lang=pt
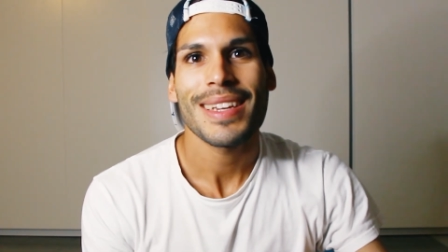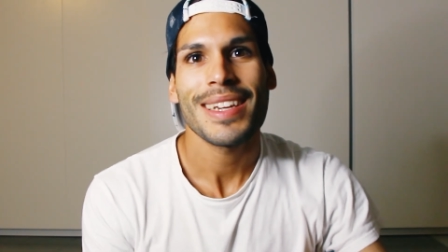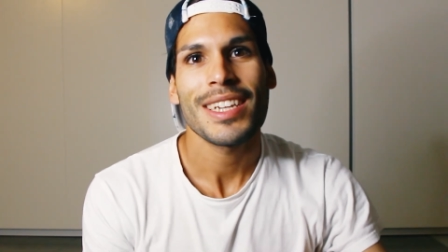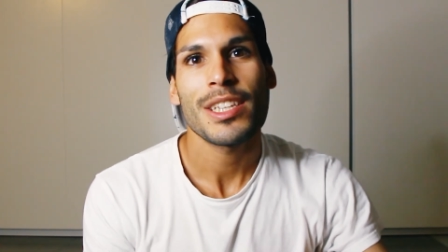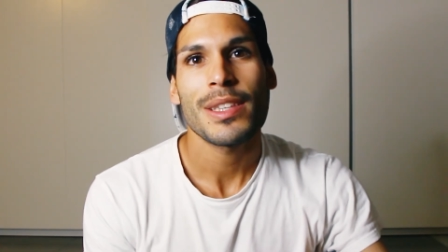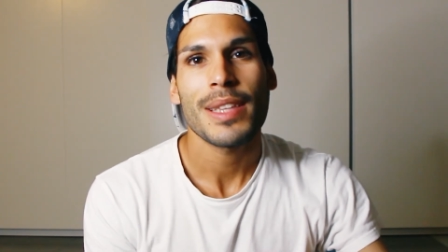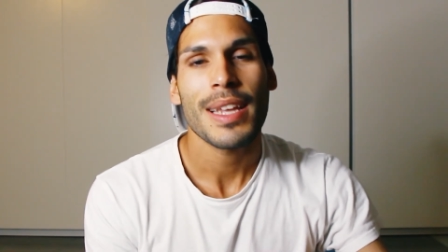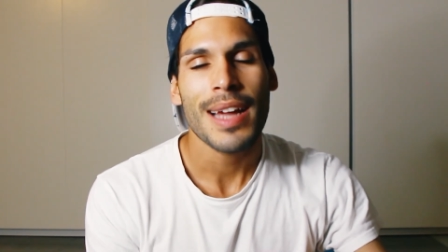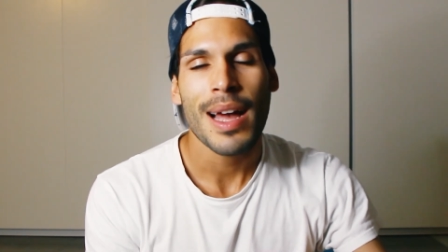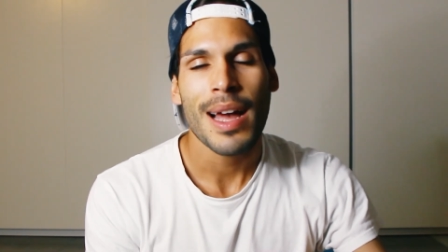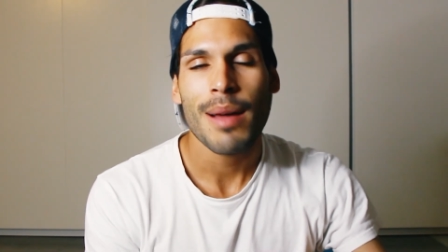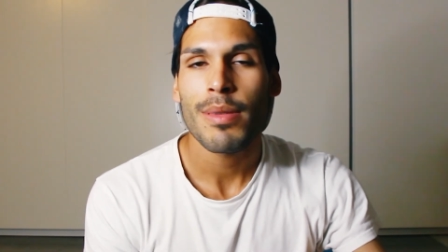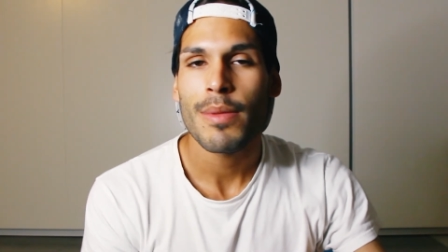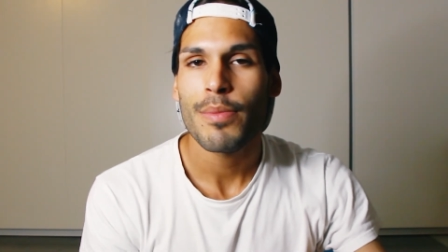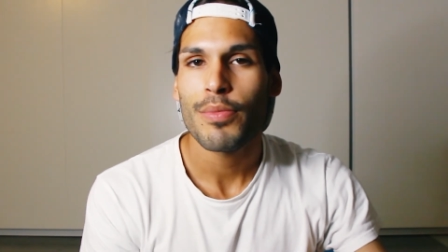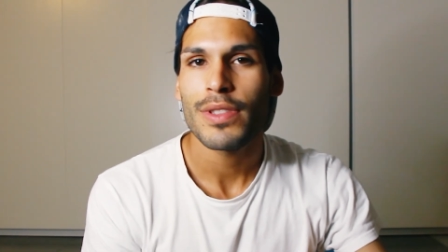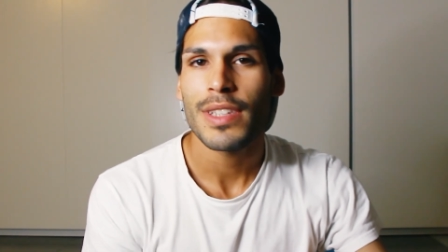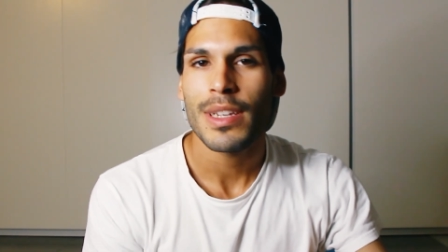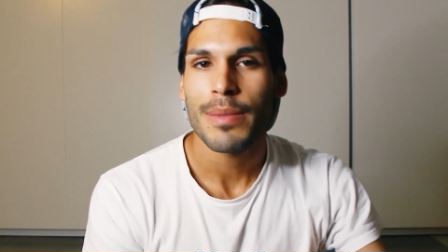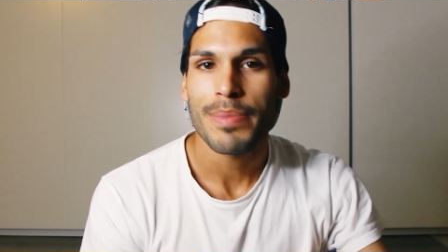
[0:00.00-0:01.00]
Este acaba
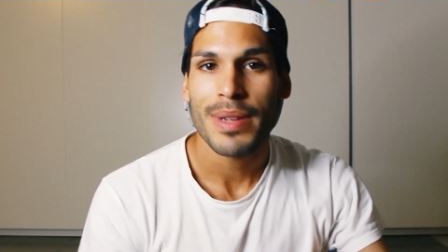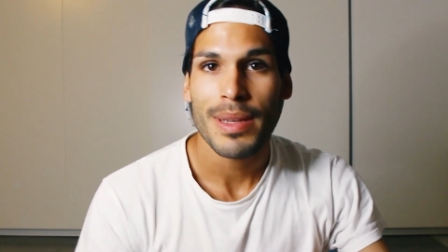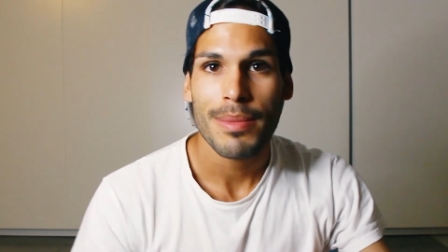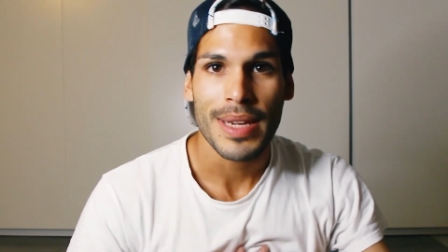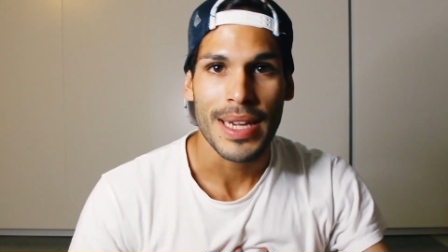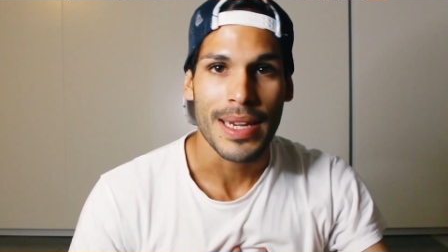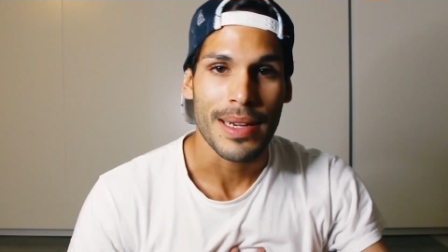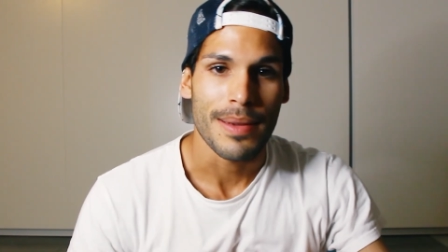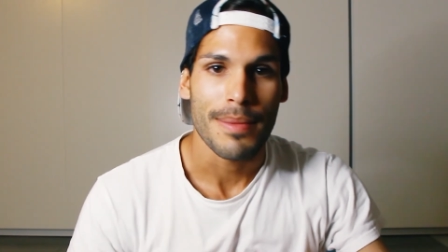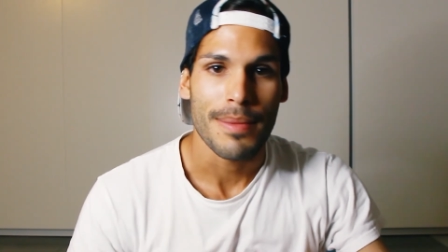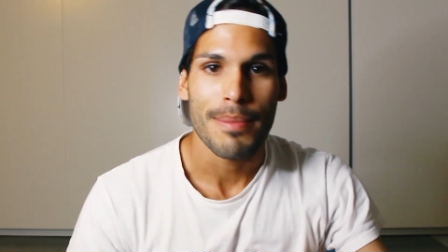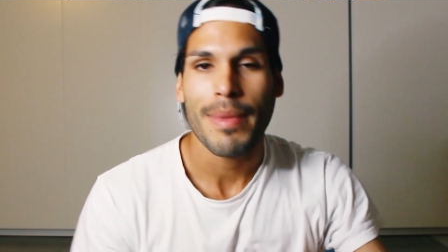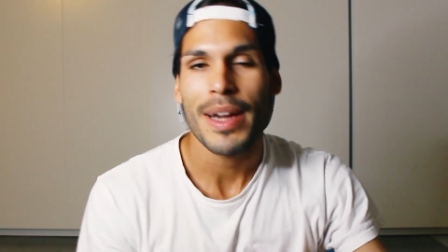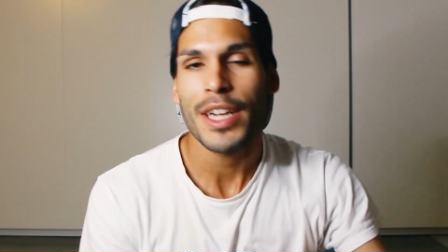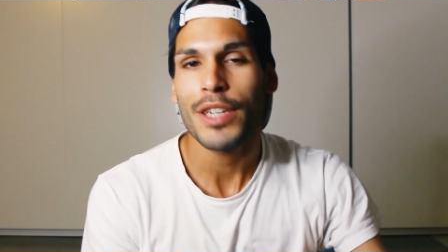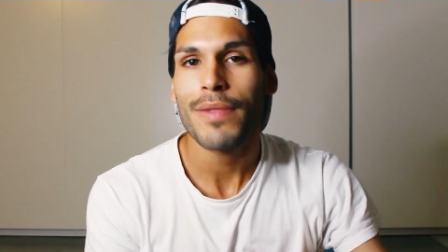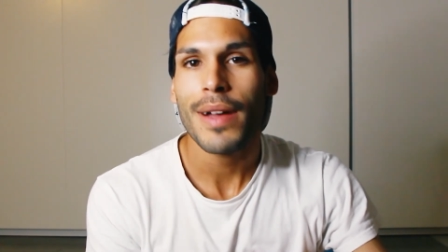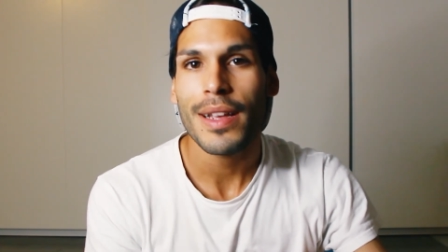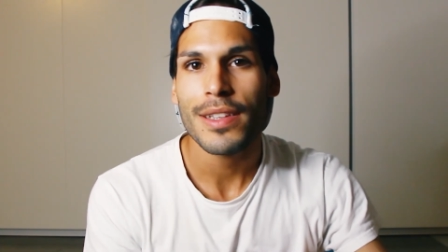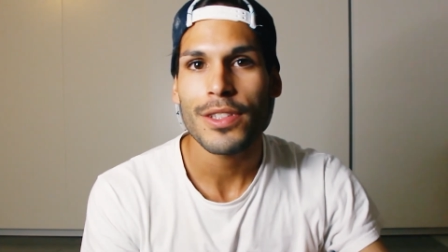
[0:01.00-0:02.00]
por ser, para mim,
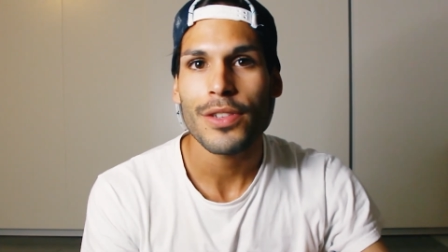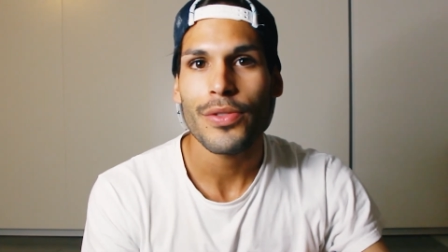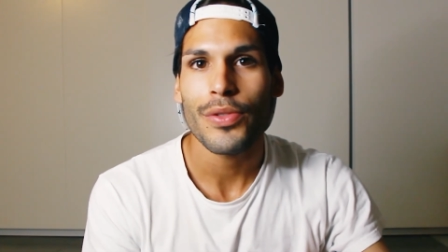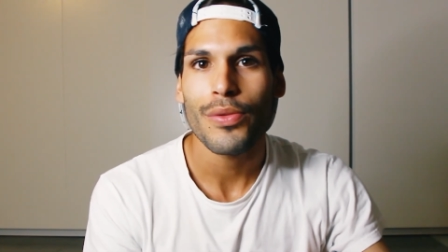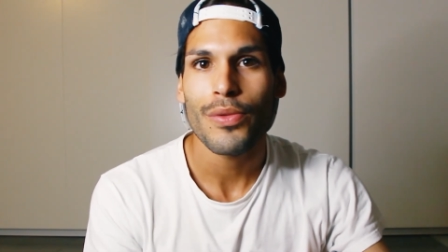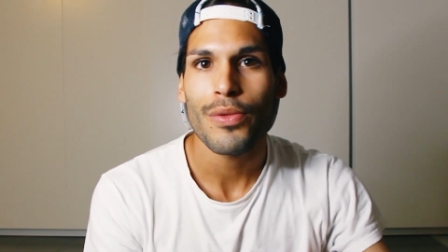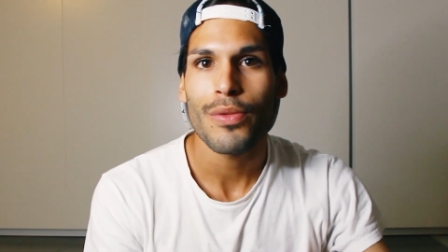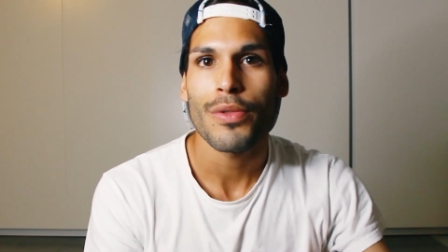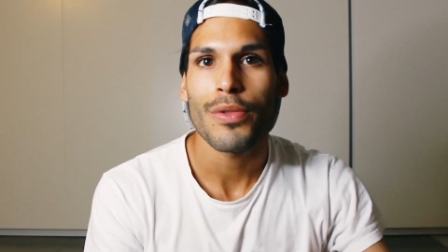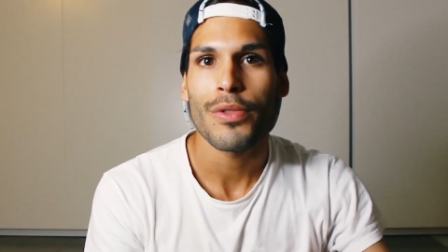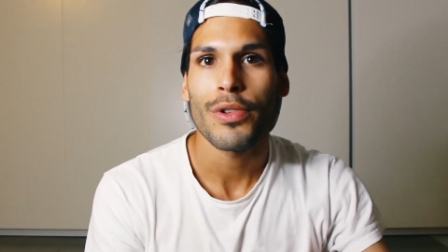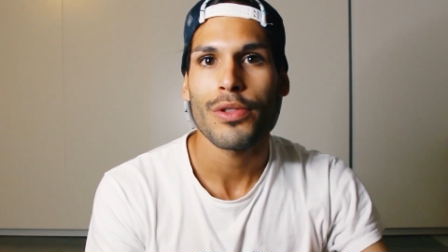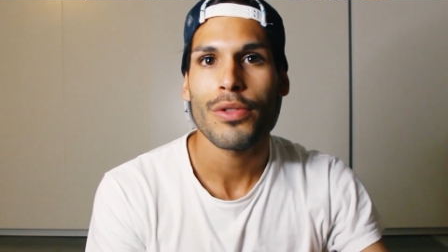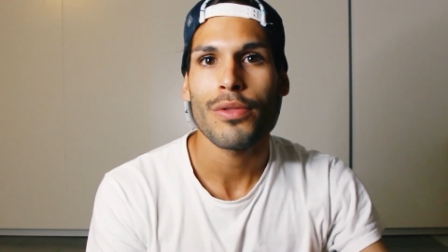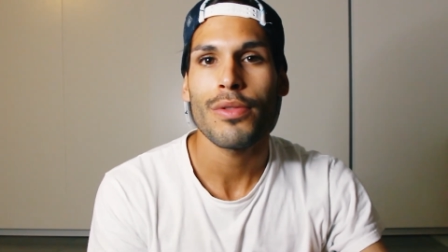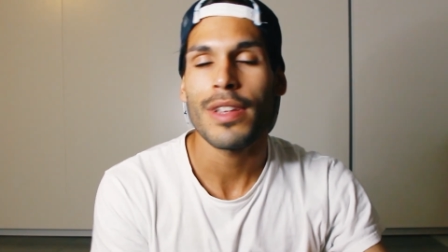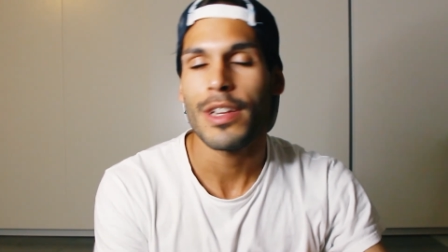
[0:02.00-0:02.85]
mais fácil do que o outro,